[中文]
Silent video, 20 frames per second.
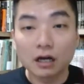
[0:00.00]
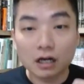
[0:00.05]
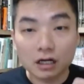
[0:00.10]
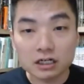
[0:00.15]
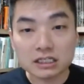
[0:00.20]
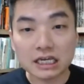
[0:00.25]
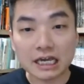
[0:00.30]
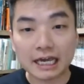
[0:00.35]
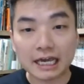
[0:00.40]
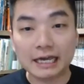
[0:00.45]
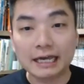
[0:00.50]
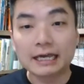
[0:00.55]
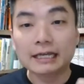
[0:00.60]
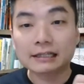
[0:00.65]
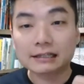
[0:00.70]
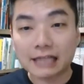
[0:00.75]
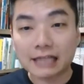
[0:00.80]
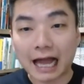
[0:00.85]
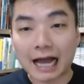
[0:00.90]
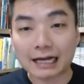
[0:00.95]
而且
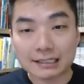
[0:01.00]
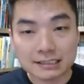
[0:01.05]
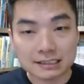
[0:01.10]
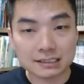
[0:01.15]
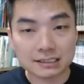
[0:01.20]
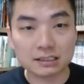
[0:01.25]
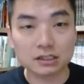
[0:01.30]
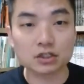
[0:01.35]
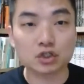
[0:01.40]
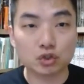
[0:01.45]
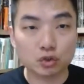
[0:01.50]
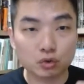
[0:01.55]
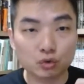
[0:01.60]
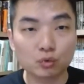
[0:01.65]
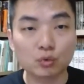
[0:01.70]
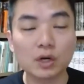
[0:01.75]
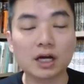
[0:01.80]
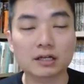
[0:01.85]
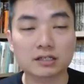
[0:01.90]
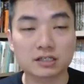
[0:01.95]
当时
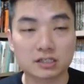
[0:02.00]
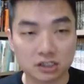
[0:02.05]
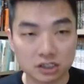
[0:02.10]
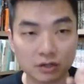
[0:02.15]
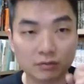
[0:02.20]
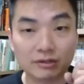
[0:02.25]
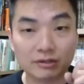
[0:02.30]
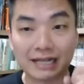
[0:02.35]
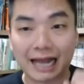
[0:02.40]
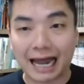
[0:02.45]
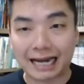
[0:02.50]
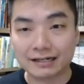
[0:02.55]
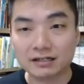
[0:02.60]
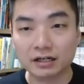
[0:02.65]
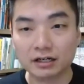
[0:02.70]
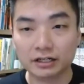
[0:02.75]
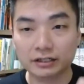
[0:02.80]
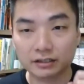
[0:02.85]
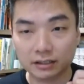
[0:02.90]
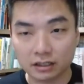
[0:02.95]
除了只有男
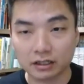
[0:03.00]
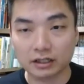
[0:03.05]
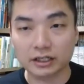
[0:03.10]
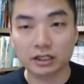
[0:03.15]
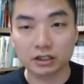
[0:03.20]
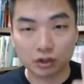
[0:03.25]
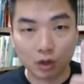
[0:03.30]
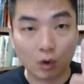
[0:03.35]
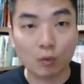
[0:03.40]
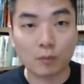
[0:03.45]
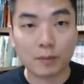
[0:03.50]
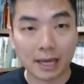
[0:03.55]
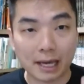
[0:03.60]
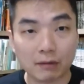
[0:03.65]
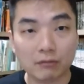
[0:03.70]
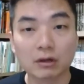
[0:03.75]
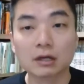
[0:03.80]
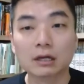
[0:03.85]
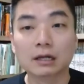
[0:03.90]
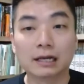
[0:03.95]
人可以投
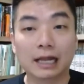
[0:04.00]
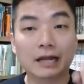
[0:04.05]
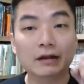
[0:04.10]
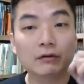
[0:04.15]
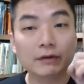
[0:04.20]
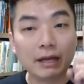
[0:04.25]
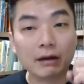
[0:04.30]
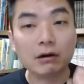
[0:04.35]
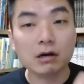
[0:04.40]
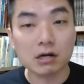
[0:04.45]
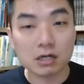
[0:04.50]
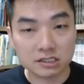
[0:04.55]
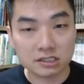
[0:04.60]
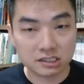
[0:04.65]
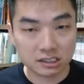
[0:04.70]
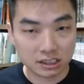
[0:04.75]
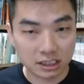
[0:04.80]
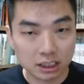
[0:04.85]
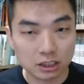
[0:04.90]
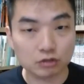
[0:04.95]
票，然后要二
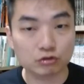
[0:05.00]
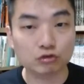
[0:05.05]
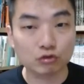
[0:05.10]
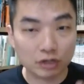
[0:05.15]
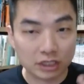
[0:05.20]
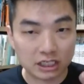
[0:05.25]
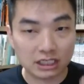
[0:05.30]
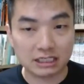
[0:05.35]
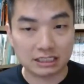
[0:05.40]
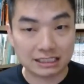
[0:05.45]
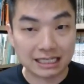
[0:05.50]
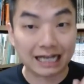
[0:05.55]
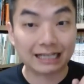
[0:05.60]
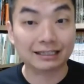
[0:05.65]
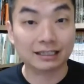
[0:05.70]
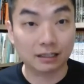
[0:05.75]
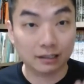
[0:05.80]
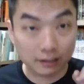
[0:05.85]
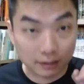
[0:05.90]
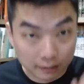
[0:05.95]
十一岁以
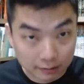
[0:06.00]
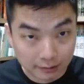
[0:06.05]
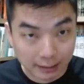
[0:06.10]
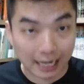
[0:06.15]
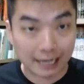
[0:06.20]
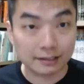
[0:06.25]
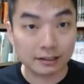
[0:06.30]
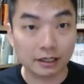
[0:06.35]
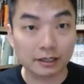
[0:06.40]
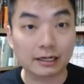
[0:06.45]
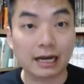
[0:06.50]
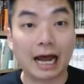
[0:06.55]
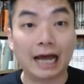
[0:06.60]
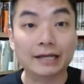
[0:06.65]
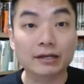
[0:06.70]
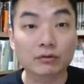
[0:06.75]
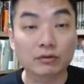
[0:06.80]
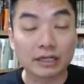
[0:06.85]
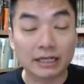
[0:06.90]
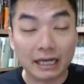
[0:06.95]
上的男人，
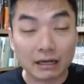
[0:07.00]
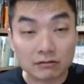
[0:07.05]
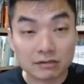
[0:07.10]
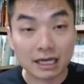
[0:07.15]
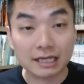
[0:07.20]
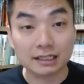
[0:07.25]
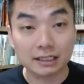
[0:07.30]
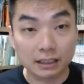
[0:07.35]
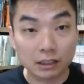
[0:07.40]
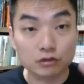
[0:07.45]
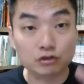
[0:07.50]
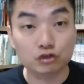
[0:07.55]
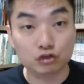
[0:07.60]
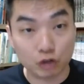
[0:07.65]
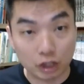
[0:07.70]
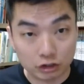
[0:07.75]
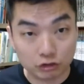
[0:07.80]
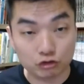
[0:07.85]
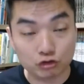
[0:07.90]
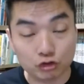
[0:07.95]
还有你要在你的
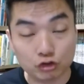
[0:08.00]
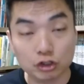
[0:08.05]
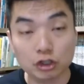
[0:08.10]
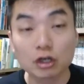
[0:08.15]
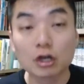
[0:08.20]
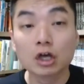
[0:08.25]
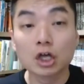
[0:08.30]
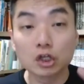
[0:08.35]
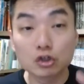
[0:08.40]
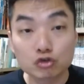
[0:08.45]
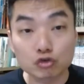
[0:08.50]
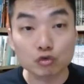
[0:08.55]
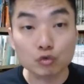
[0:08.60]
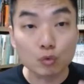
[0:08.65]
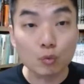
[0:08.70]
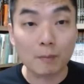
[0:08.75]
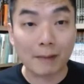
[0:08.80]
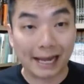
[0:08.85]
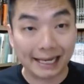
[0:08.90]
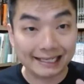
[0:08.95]
选区。
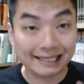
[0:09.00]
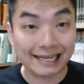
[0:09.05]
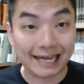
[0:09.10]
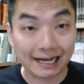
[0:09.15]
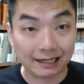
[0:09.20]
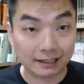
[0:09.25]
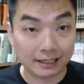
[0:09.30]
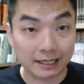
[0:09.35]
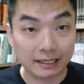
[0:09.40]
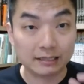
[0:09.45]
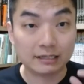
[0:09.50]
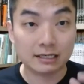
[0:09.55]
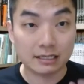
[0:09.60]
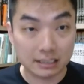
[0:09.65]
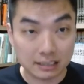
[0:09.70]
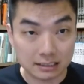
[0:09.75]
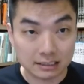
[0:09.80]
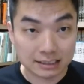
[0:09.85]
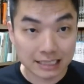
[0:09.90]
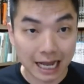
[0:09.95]
住满两年
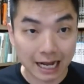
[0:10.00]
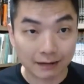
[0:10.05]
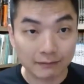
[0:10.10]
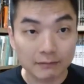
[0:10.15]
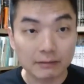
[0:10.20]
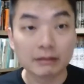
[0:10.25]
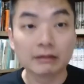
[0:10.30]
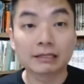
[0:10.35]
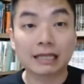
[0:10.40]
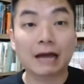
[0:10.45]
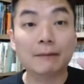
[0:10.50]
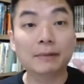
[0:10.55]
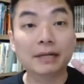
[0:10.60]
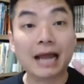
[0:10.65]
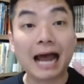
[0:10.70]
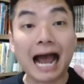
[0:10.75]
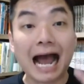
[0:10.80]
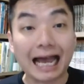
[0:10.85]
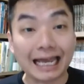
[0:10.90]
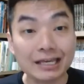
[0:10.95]
以上，他
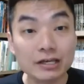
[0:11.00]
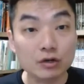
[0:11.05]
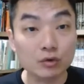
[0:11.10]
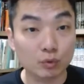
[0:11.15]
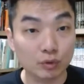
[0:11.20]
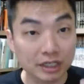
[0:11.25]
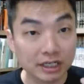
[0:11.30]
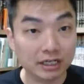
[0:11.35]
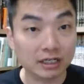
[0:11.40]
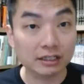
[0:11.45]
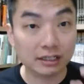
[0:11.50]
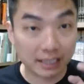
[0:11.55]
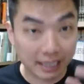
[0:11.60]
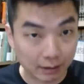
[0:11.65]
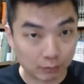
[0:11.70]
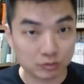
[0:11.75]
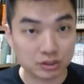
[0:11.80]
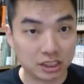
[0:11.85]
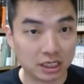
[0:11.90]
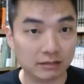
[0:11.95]
们还有一个
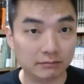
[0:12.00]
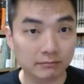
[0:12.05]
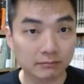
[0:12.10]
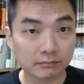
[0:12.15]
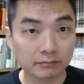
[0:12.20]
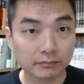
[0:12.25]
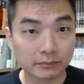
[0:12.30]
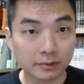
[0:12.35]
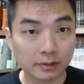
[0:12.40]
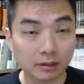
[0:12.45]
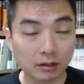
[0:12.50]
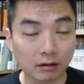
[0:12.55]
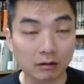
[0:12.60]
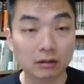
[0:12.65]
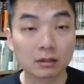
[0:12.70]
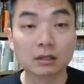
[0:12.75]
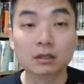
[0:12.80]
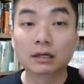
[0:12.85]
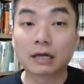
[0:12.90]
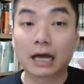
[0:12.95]
条件，
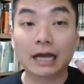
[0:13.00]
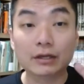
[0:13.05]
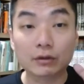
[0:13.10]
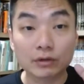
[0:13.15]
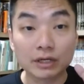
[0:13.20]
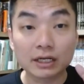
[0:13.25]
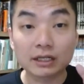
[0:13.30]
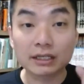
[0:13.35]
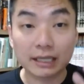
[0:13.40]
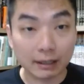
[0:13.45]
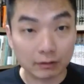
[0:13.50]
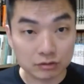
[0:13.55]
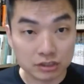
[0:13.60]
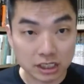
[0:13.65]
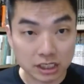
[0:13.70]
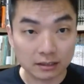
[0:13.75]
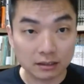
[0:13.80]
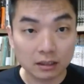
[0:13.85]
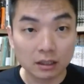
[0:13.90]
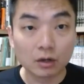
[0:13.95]
好，还有一个条
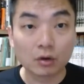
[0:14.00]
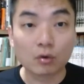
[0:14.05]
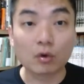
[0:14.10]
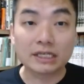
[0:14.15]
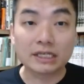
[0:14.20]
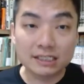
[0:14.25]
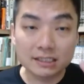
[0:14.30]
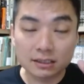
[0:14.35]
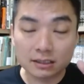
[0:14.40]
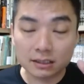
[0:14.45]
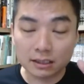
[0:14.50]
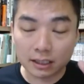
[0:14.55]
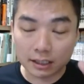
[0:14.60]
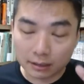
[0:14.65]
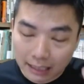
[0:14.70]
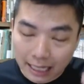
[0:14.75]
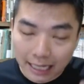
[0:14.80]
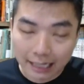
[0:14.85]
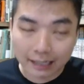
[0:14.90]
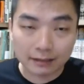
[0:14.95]
件会
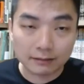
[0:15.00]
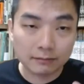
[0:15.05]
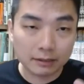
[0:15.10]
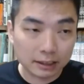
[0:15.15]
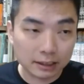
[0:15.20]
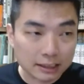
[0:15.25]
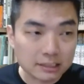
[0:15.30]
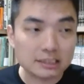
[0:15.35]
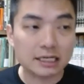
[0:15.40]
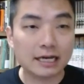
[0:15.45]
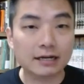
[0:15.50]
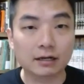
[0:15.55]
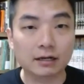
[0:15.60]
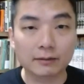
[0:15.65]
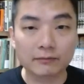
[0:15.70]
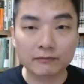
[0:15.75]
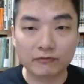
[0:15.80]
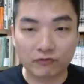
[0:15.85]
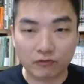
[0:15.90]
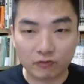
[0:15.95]
让一些
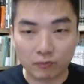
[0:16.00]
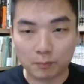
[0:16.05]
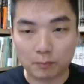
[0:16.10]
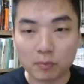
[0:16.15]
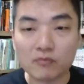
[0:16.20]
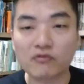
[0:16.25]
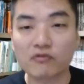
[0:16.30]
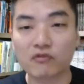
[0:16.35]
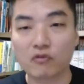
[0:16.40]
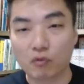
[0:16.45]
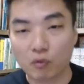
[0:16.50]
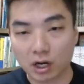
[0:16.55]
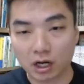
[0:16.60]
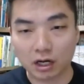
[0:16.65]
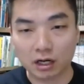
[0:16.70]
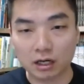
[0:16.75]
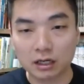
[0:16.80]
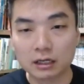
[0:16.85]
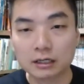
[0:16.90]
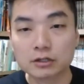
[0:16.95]
人符不符
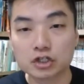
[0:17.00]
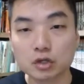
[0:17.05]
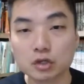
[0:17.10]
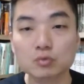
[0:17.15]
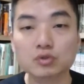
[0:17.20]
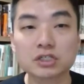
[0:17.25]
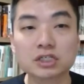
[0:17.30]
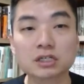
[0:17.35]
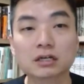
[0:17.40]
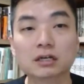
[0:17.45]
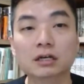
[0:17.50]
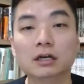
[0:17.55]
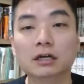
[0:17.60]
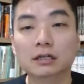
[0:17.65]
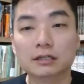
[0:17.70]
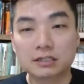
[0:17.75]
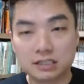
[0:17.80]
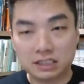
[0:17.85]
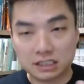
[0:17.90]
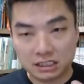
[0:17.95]
合，就是
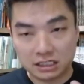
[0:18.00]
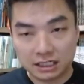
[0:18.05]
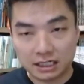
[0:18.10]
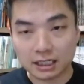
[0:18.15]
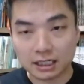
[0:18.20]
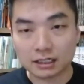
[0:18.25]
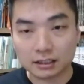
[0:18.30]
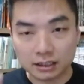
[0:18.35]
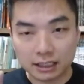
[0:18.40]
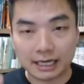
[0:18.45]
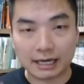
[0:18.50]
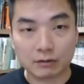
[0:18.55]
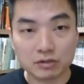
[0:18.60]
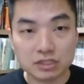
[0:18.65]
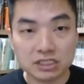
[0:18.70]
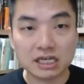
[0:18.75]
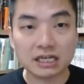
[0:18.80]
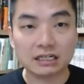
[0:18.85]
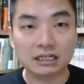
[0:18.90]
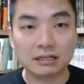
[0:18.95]
几个条
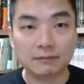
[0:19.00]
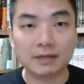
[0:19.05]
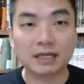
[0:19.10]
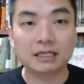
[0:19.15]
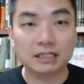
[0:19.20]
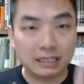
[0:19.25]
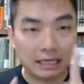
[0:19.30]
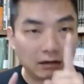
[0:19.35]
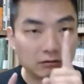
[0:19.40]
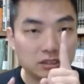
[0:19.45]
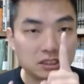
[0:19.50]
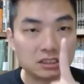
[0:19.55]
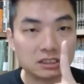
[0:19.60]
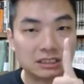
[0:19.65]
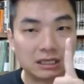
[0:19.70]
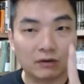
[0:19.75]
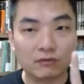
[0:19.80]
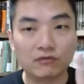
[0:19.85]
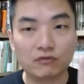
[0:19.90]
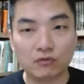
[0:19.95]
件里面你要至
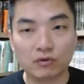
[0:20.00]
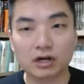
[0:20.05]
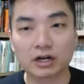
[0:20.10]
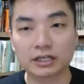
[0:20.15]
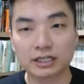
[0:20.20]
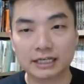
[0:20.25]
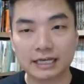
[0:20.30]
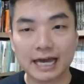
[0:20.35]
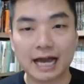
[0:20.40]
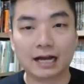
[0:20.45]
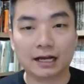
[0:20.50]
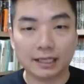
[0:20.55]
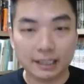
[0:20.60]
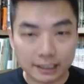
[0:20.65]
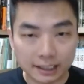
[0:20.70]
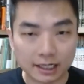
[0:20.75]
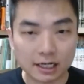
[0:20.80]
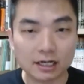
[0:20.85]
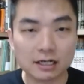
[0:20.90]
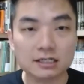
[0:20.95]
少符合一样，
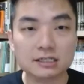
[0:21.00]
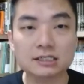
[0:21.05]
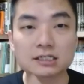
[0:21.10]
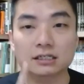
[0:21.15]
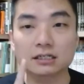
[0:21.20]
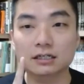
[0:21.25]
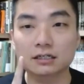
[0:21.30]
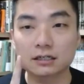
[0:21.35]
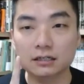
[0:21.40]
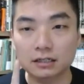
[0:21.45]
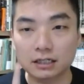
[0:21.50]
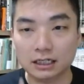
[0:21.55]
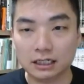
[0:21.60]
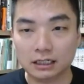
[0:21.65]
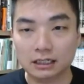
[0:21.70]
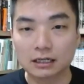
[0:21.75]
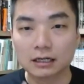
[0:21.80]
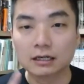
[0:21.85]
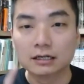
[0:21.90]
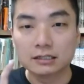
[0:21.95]
一个是
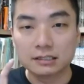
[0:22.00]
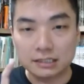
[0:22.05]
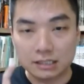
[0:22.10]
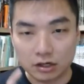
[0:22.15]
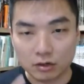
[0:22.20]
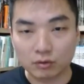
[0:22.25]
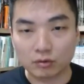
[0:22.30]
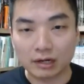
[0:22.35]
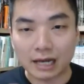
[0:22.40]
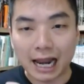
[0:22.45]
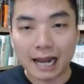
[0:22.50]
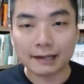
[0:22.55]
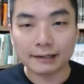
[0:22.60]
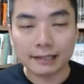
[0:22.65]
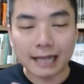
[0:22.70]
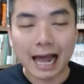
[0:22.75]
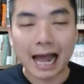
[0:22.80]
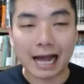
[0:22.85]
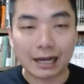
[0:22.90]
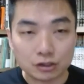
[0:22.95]
你有纳
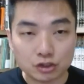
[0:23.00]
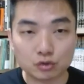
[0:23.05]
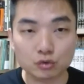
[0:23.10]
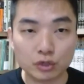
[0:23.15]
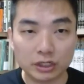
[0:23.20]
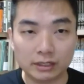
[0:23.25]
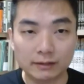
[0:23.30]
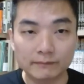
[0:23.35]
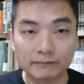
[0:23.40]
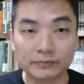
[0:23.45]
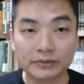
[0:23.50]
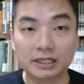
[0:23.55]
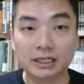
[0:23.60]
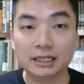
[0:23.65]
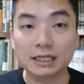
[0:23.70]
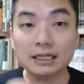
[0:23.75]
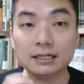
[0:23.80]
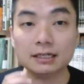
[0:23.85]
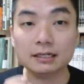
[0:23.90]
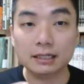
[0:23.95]
纳税，
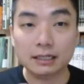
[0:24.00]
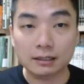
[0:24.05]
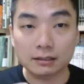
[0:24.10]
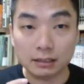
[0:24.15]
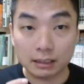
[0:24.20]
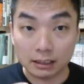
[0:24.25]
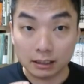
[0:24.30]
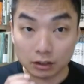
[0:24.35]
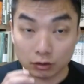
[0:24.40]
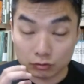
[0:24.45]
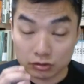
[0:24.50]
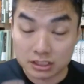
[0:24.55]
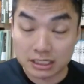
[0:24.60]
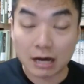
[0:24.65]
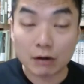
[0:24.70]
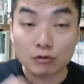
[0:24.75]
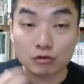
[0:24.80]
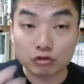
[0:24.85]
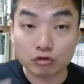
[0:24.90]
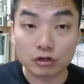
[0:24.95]
你一你有
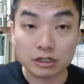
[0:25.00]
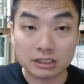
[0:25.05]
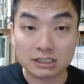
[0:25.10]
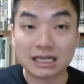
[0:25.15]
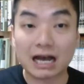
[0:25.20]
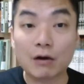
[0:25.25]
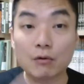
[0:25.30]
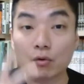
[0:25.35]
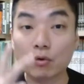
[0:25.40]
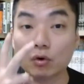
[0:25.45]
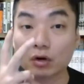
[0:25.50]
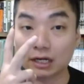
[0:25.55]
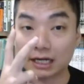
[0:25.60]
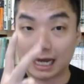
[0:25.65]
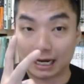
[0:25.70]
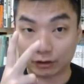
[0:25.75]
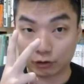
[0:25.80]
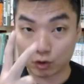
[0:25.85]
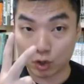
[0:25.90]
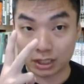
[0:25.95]
交税超过
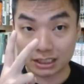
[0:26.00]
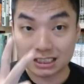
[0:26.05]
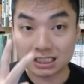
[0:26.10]
两